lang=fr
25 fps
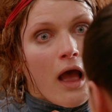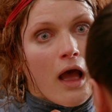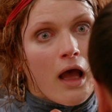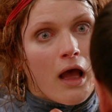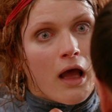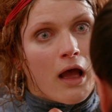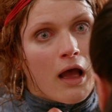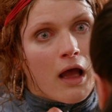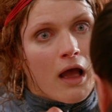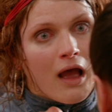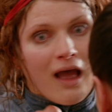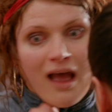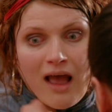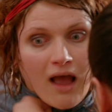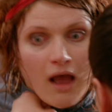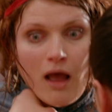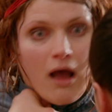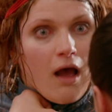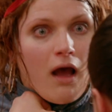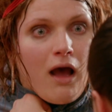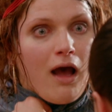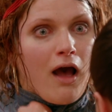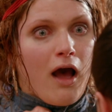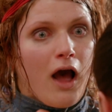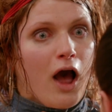pas les 7 d'un
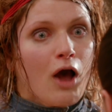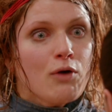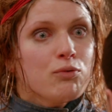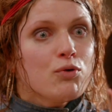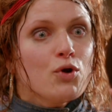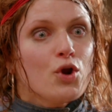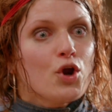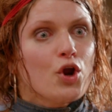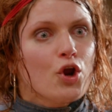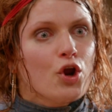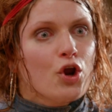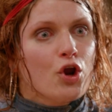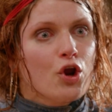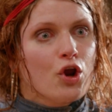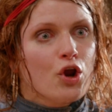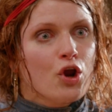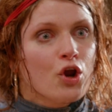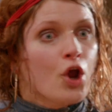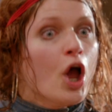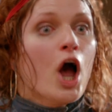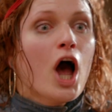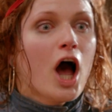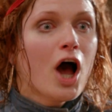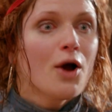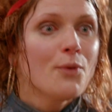coup. Ah
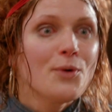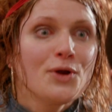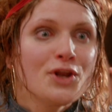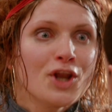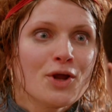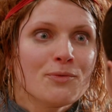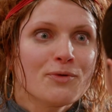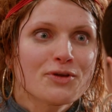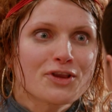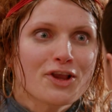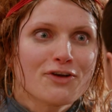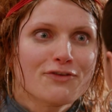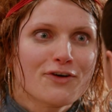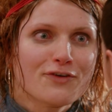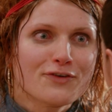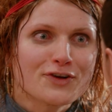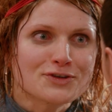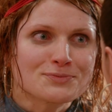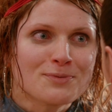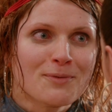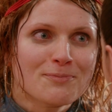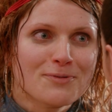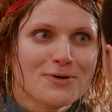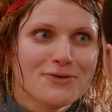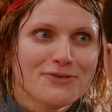oui Ah oui, non, mais ça va
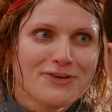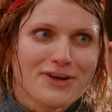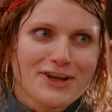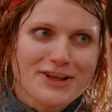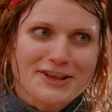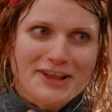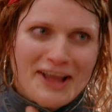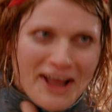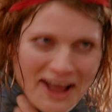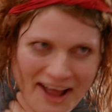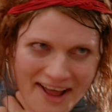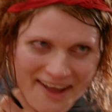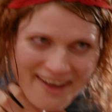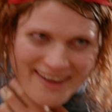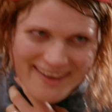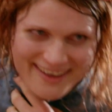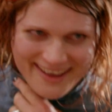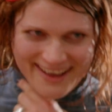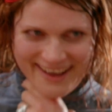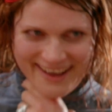vachement plus vite, hein